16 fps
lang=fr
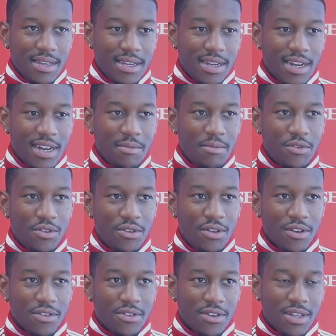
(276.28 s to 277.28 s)
qui a l'habitude
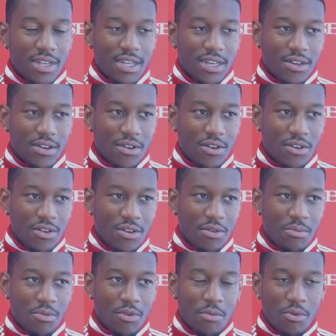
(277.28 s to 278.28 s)
de ressortir euh,
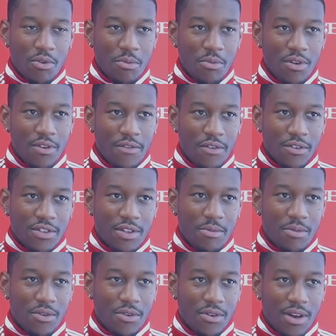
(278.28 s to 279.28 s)
proprement et
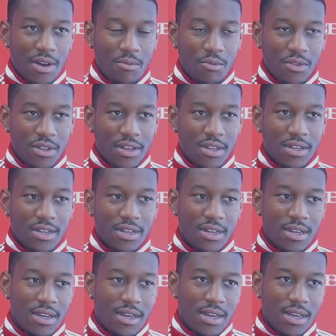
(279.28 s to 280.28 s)
forcément à mon âge.
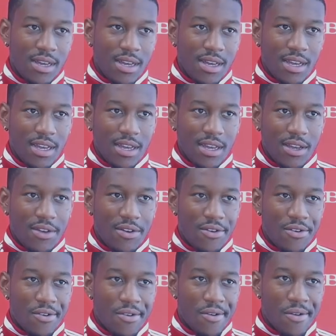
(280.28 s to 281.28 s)
Et
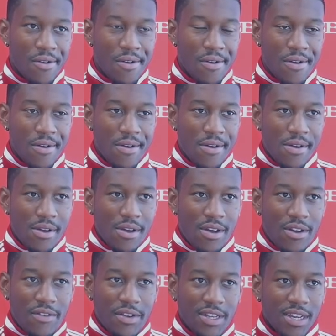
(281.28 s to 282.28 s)
euh,
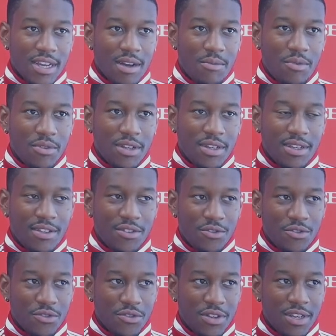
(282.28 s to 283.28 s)
on va dire qu'à mon âge, c'est ce
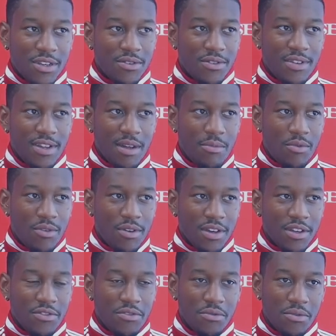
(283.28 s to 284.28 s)
que je recherche aussi, la
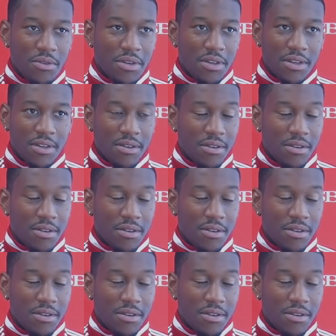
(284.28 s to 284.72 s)
progression. Et,